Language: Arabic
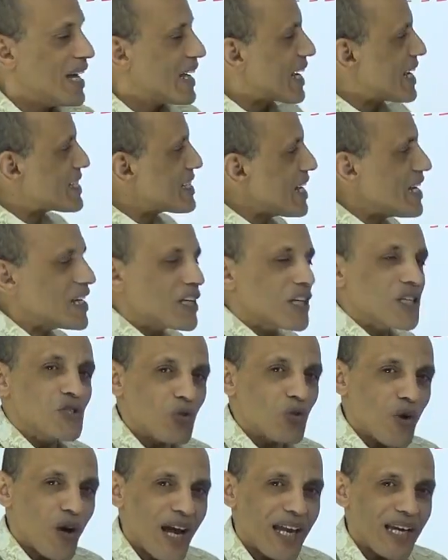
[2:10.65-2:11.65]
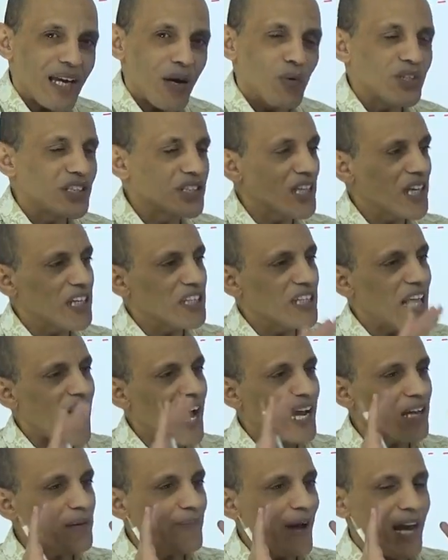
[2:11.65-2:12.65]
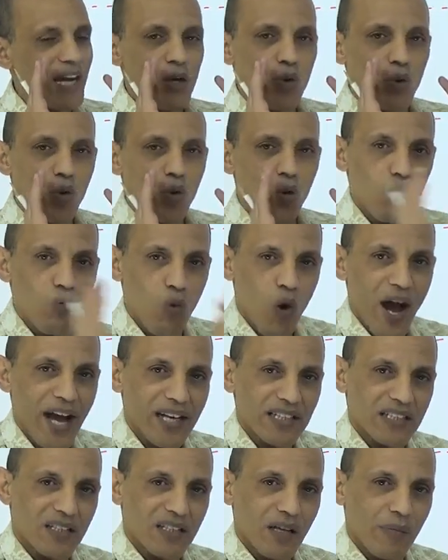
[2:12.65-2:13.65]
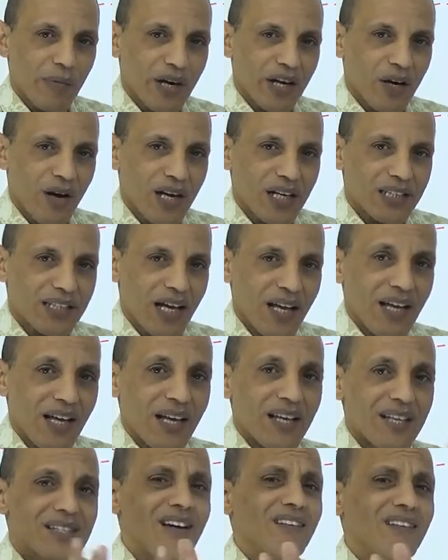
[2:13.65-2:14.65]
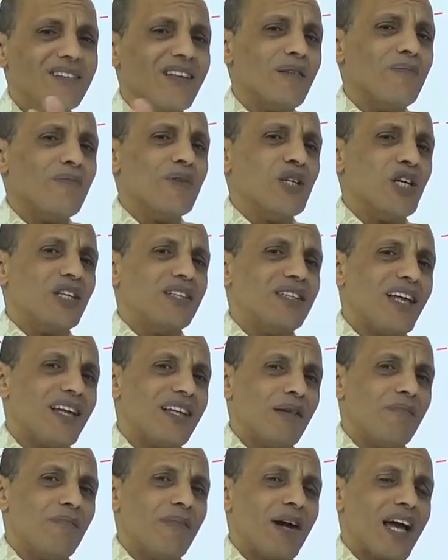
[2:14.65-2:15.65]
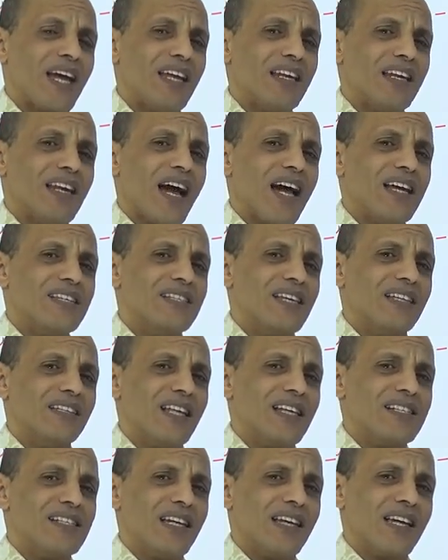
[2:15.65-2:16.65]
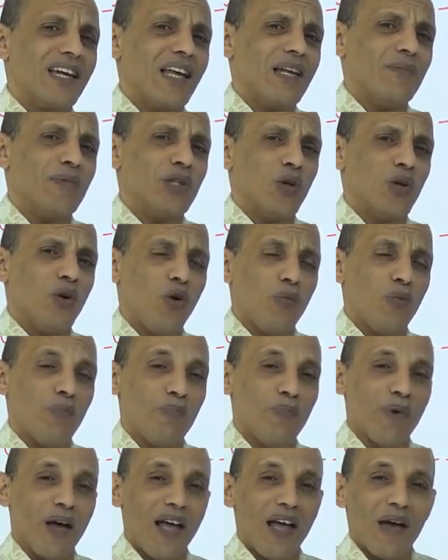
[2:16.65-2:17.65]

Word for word: كذلك السؤال لو انت جيت هاجم عليه هجوم واحد كده مره واحده زي عنتر بن شداد لما كان عايز ينتزع كلمه الحب